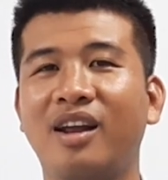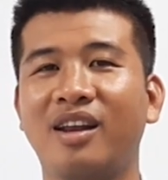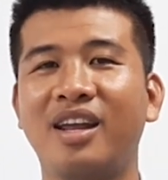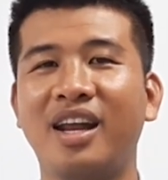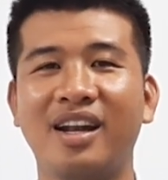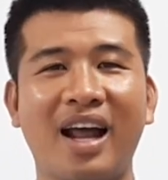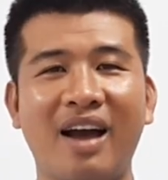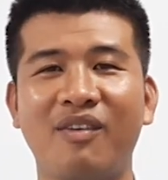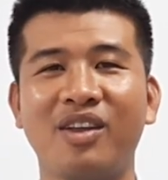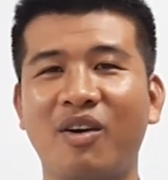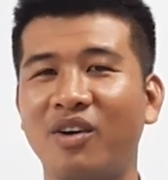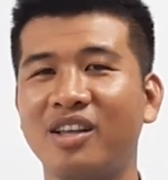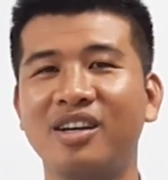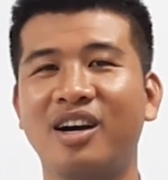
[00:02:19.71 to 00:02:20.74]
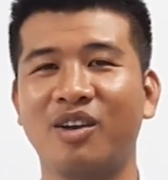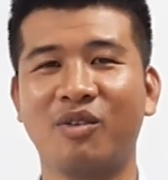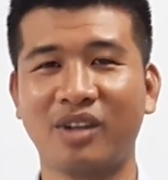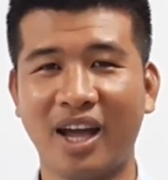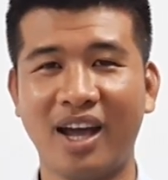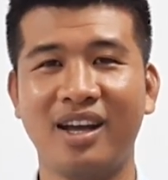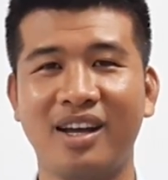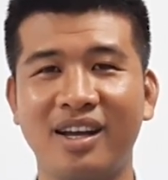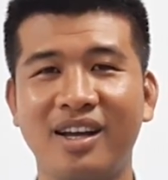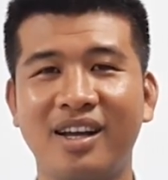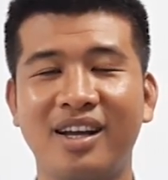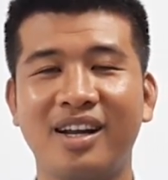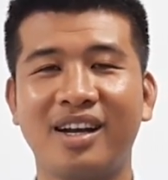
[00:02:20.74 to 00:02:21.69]
nhìn thẳng vào trong cái giường của chúng ta
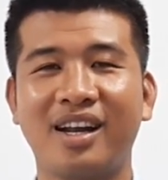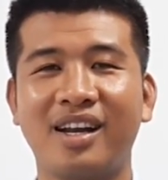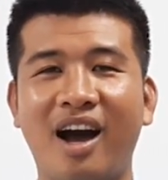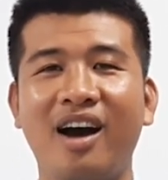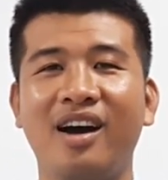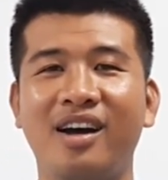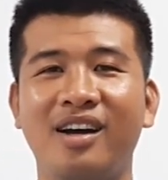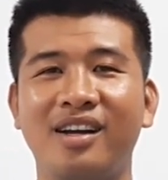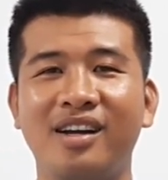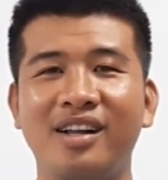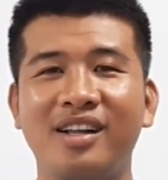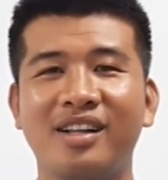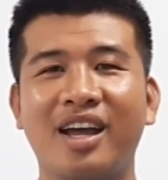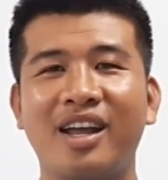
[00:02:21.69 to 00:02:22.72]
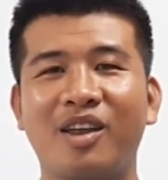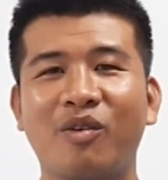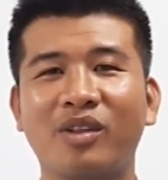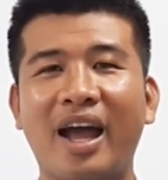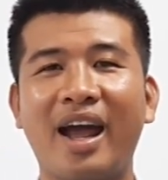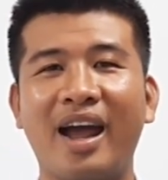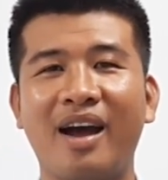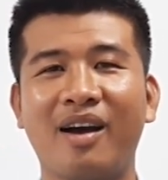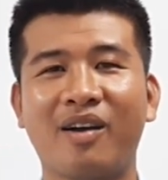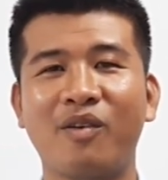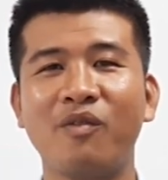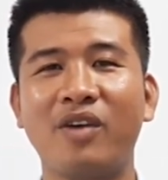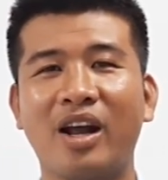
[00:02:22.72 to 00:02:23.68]
thì đó thì chúng ta
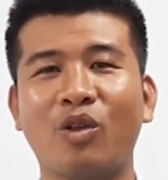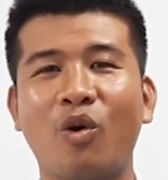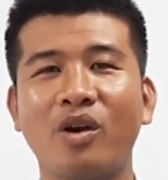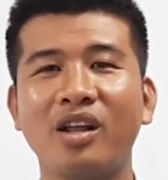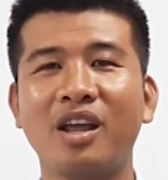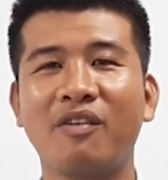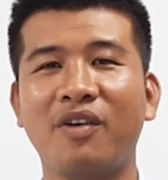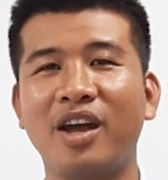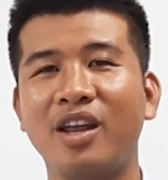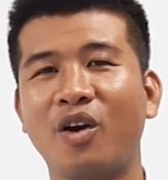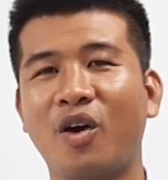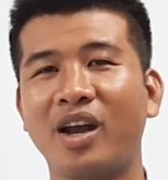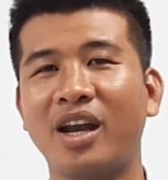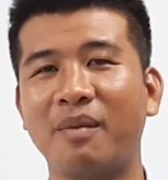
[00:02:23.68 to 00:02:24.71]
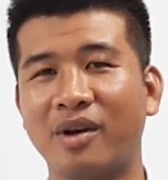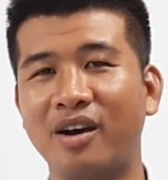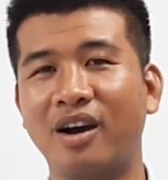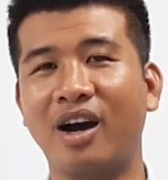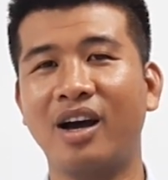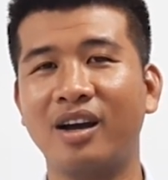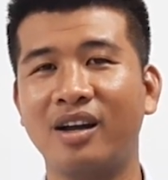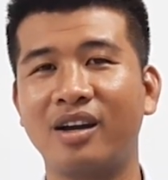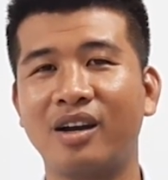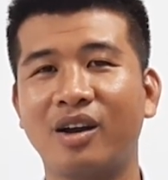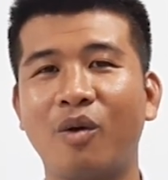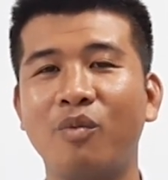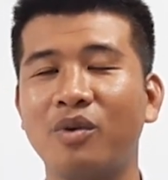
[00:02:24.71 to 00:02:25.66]
cũng phải tốn cái chi phí cho cái rèm cửa
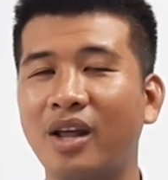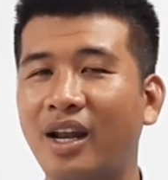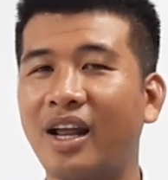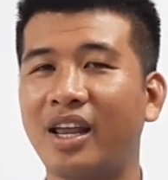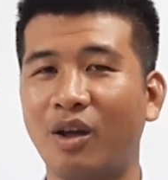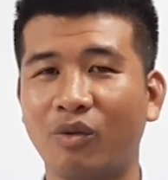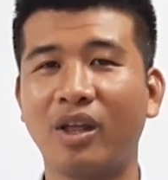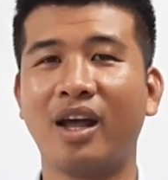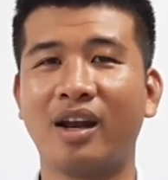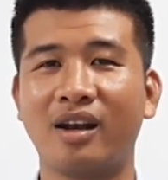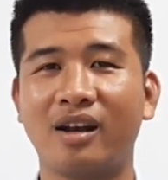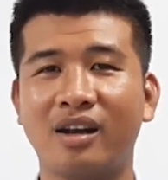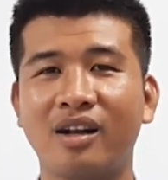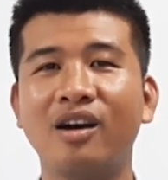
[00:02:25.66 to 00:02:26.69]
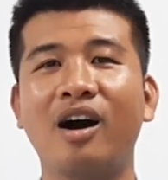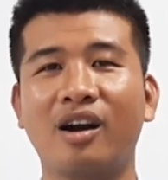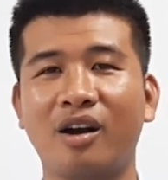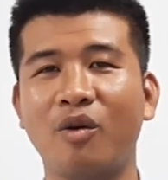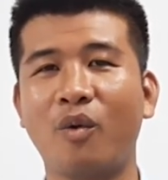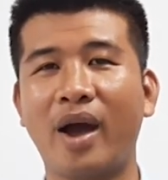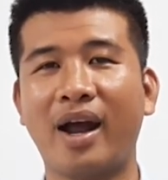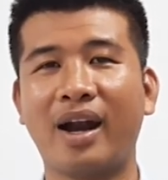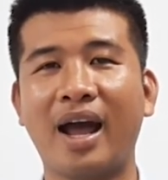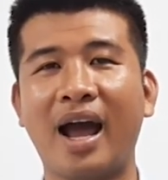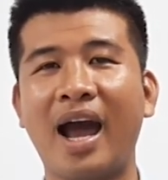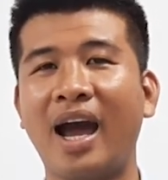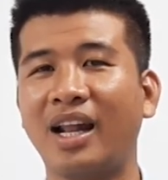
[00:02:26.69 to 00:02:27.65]
cũng rất là nhiều tiền thường nó khoảng là
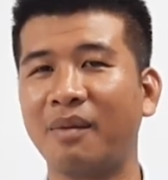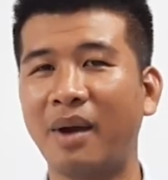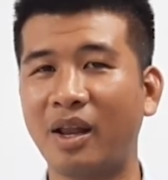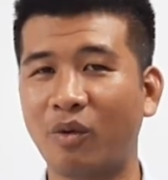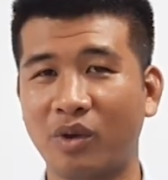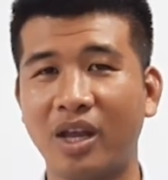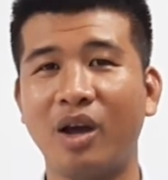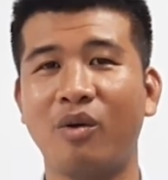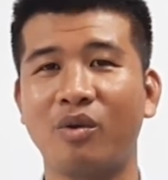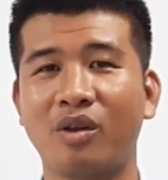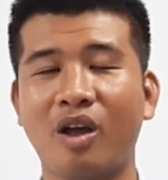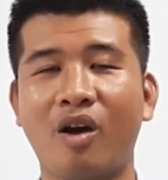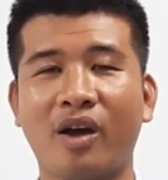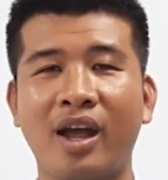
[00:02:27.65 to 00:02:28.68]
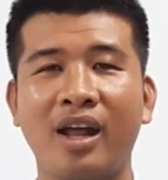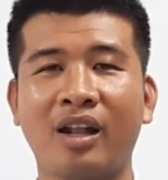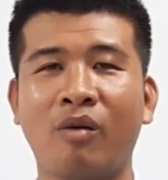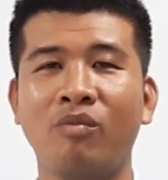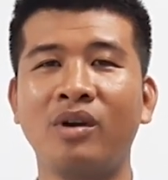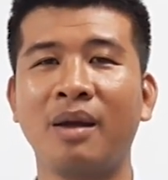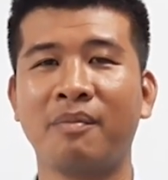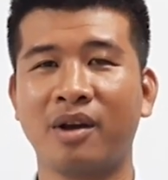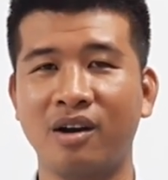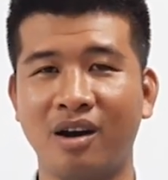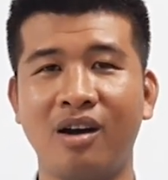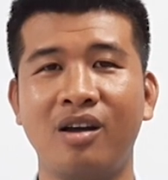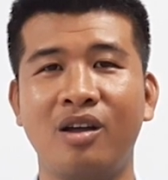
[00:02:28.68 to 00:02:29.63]
hai tới ba chục triệu cho cái hệ thống rèm
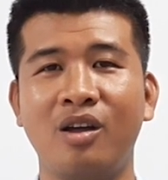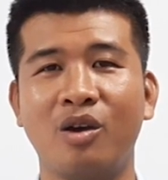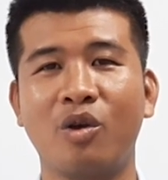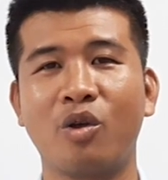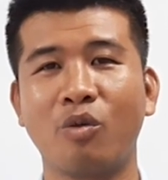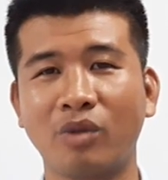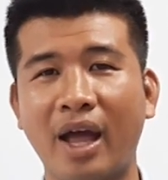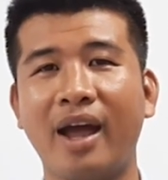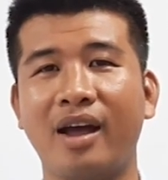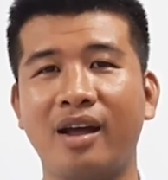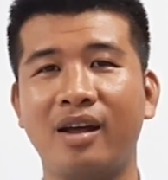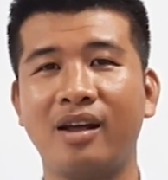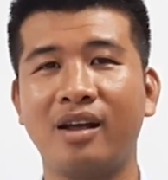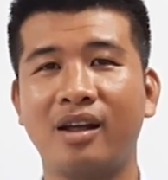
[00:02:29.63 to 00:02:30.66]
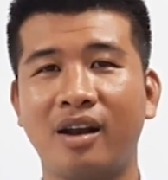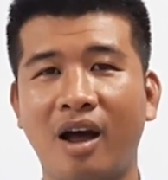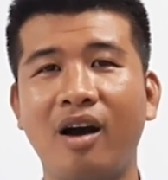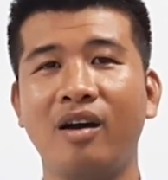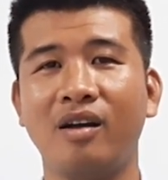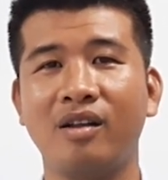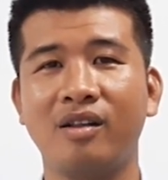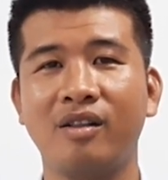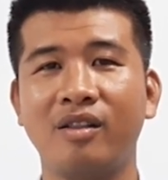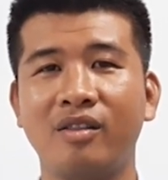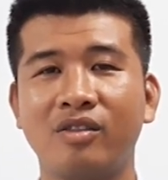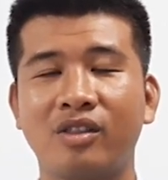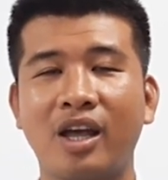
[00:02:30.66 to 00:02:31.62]
cửa của chúng ta đó
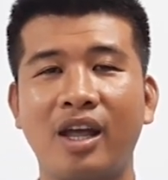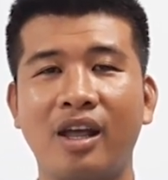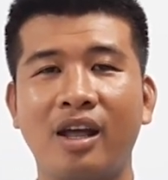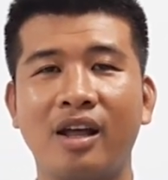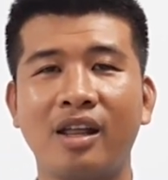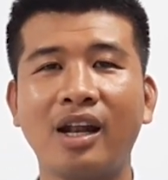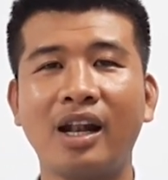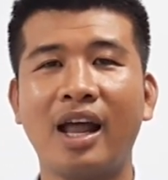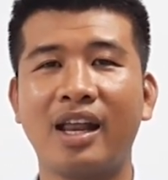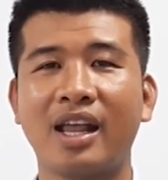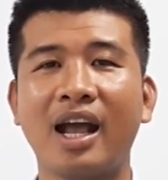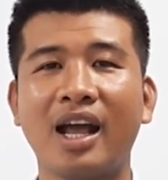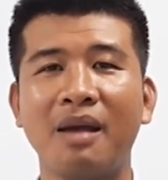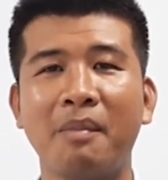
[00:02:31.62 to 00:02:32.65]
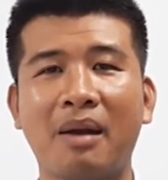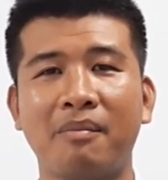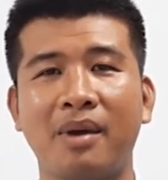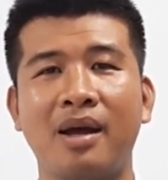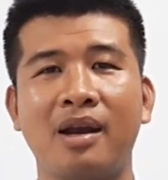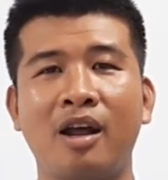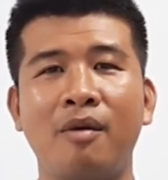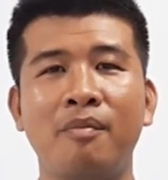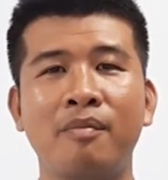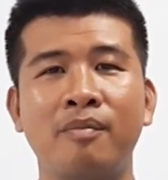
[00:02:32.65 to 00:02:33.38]
thì nhất là các cái mặt mà nó